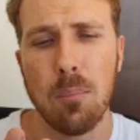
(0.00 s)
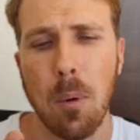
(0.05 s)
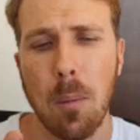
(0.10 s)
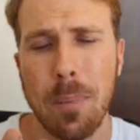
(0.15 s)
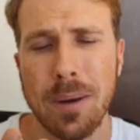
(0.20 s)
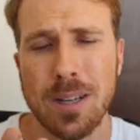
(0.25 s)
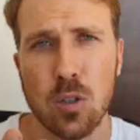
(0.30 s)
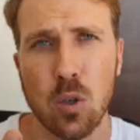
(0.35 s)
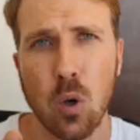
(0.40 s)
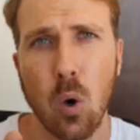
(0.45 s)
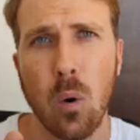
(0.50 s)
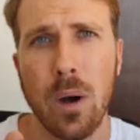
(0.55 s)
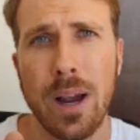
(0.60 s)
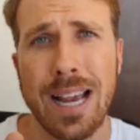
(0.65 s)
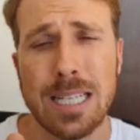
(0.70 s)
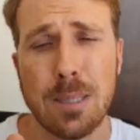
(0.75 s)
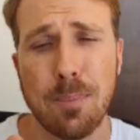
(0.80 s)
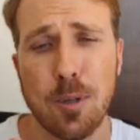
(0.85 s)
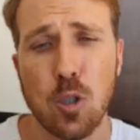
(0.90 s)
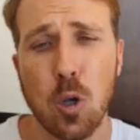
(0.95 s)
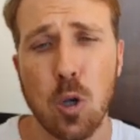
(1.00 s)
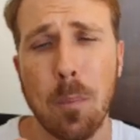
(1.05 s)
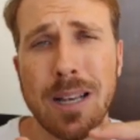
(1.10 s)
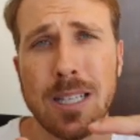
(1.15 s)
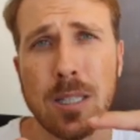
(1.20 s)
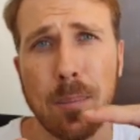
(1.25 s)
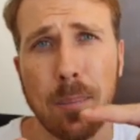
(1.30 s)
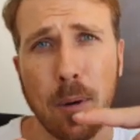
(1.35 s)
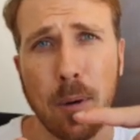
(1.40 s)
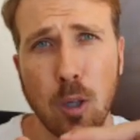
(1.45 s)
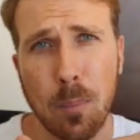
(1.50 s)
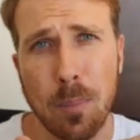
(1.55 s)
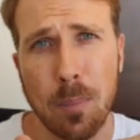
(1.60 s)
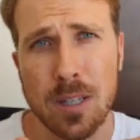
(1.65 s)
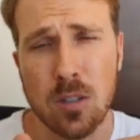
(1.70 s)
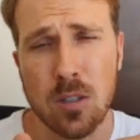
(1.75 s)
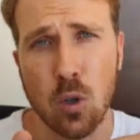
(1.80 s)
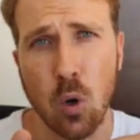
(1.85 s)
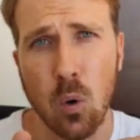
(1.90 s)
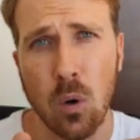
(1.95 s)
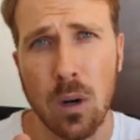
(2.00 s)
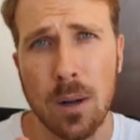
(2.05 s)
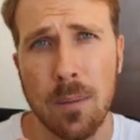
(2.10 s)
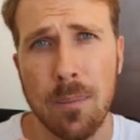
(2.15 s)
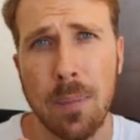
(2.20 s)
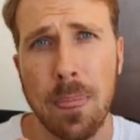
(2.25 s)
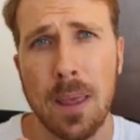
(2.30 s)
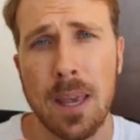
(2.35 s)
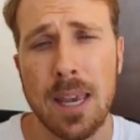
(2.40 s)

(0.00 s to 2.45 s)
Ah, uma pessoa e essa pessoa passa para outra pessoa